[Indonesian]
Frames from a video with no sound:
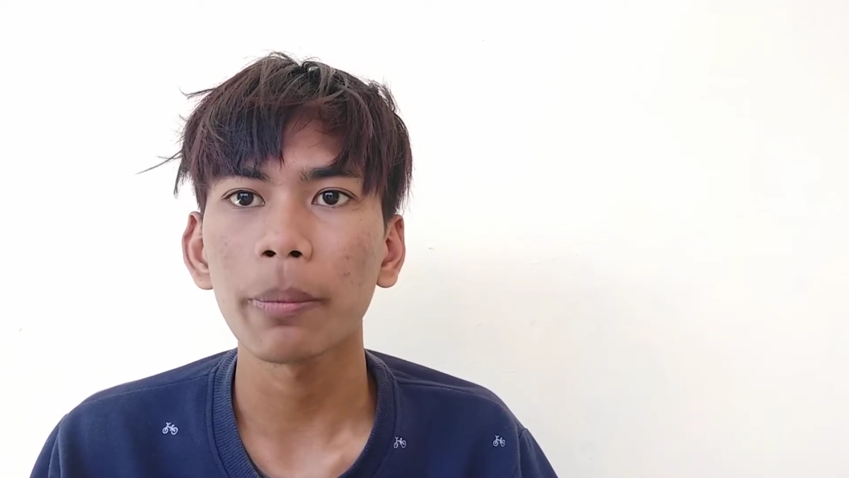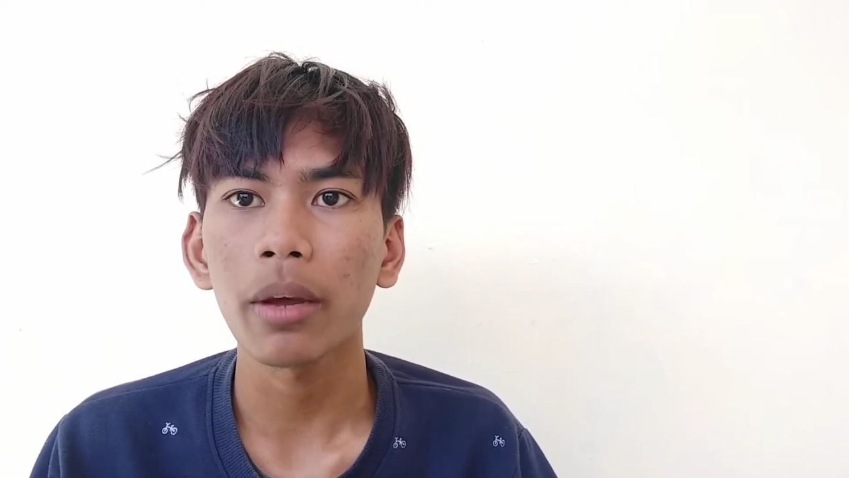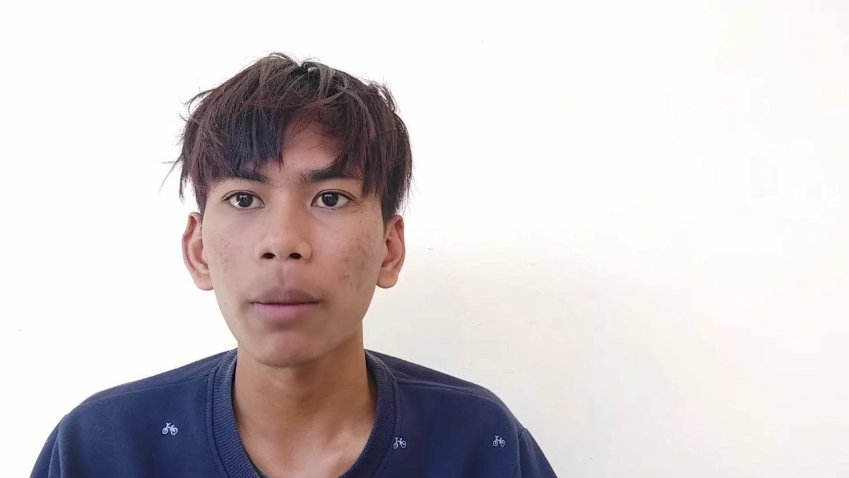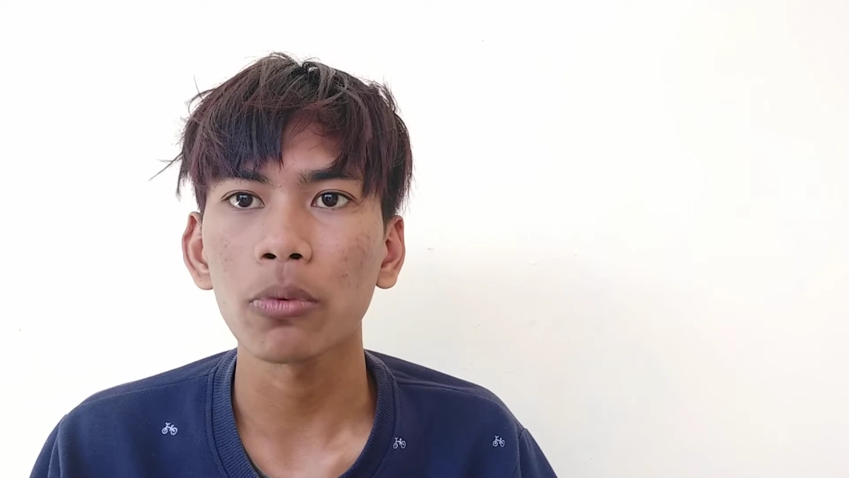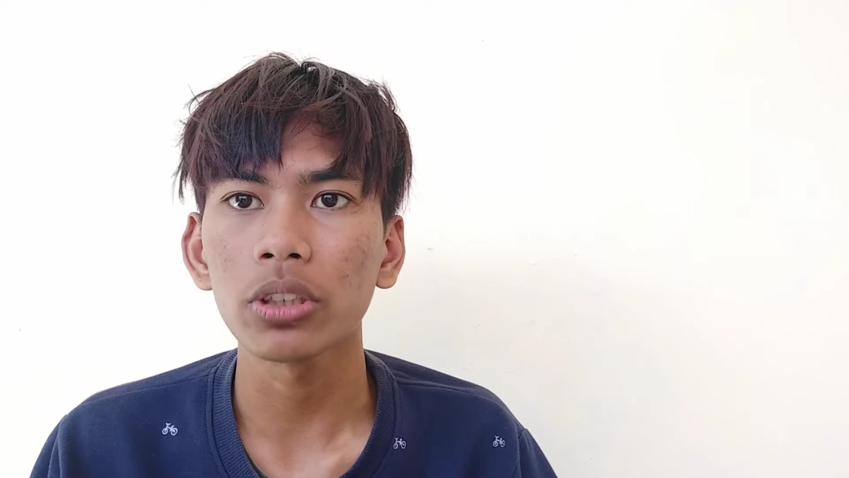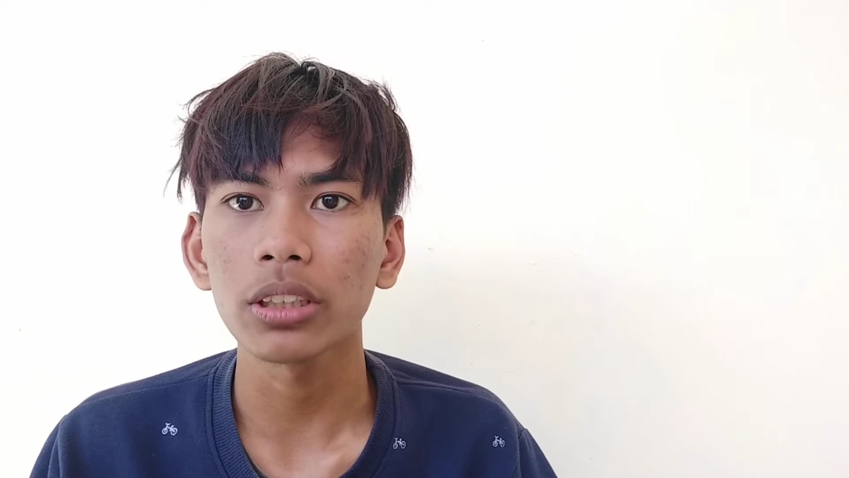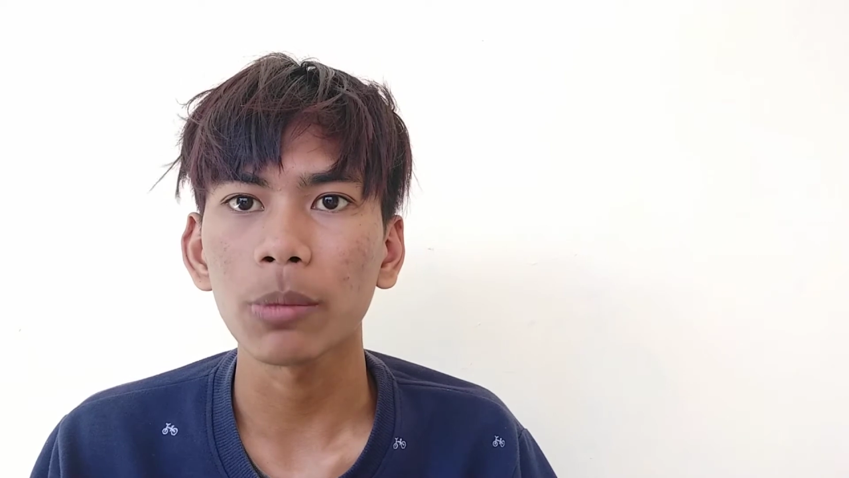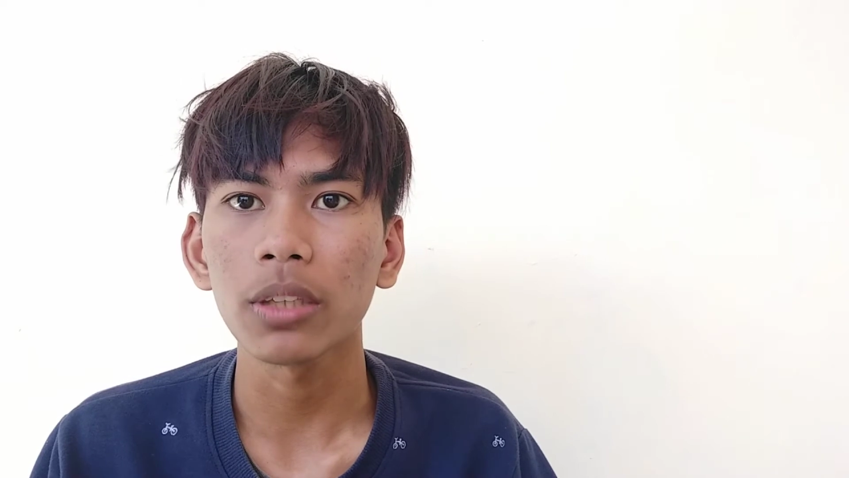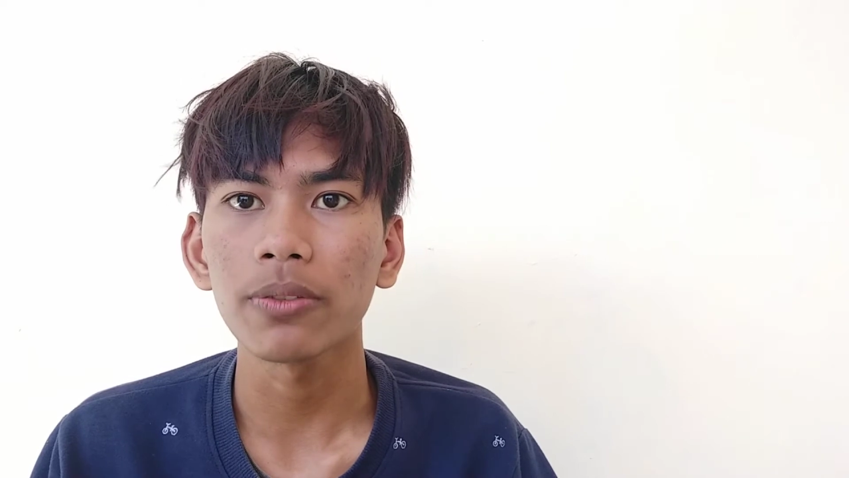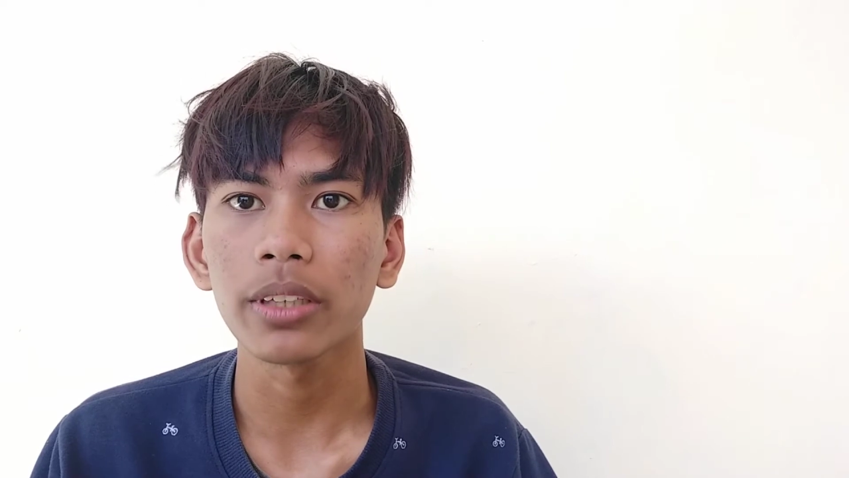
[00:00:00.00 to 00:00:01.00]
para penulis
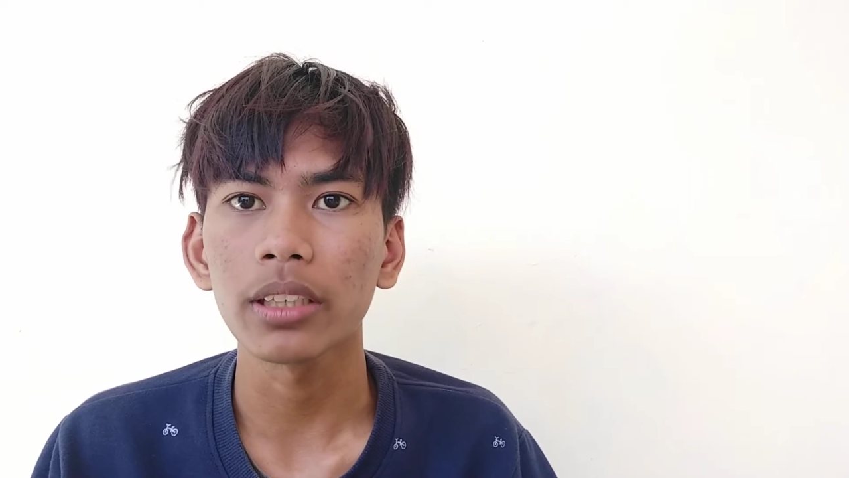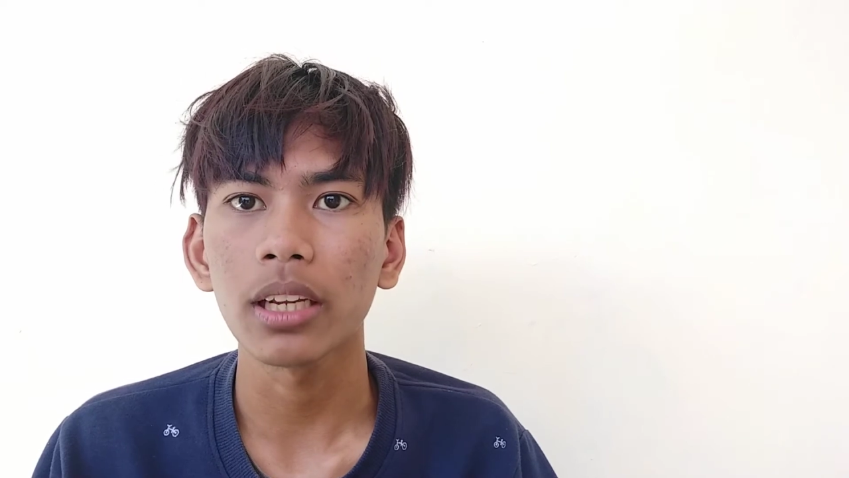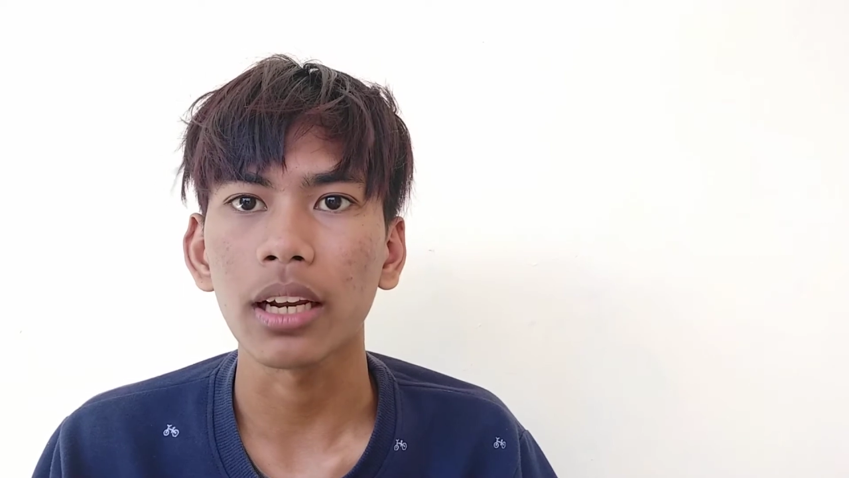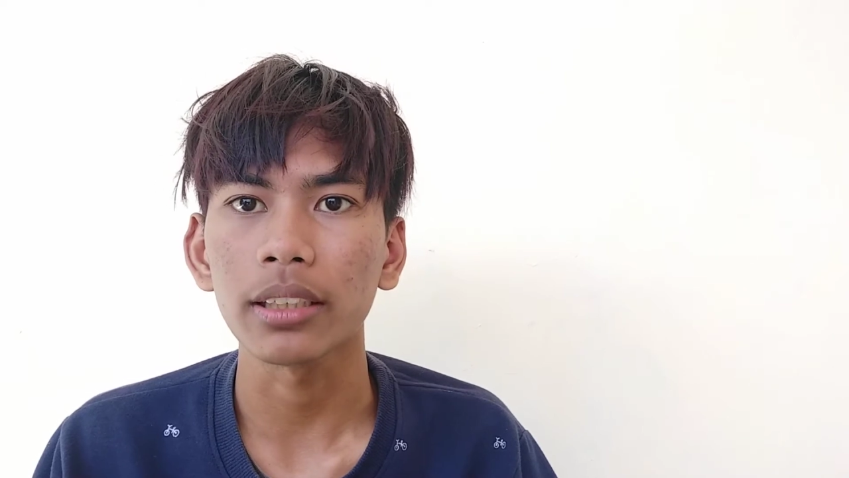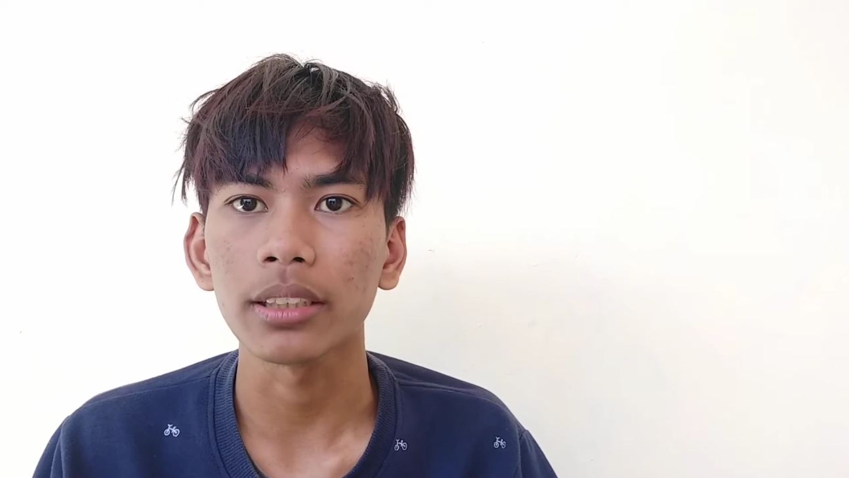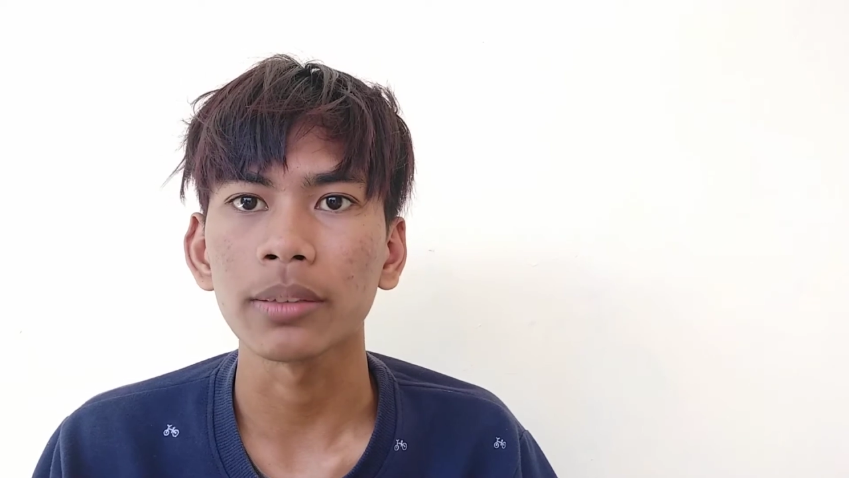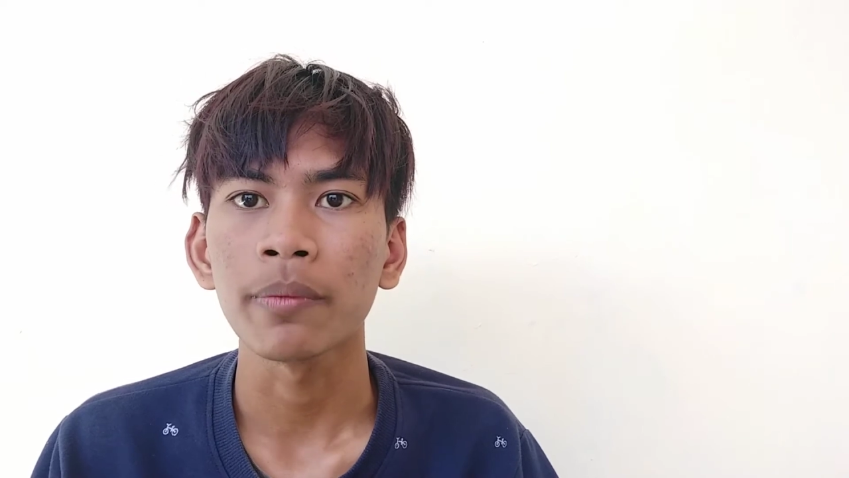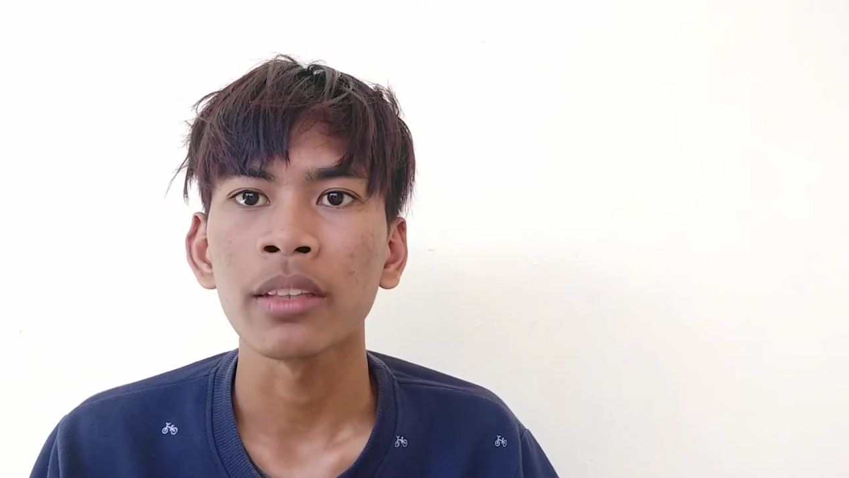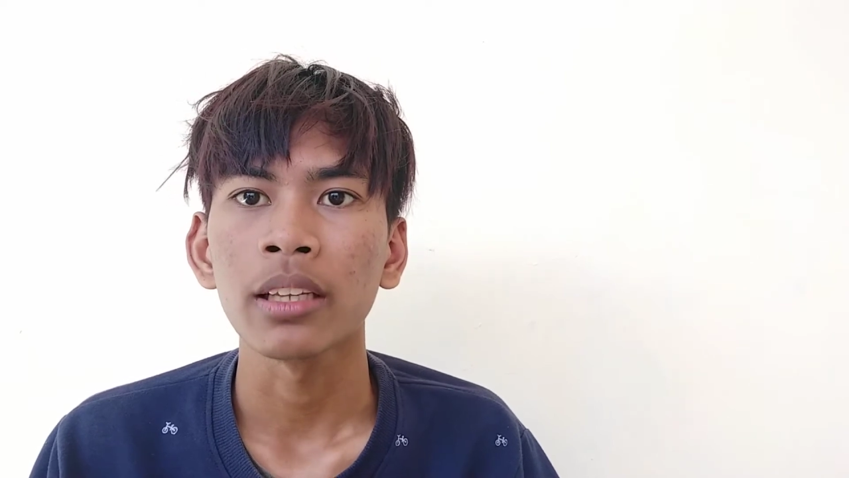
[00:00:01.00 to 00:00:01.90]
kitab-kitab dan hadis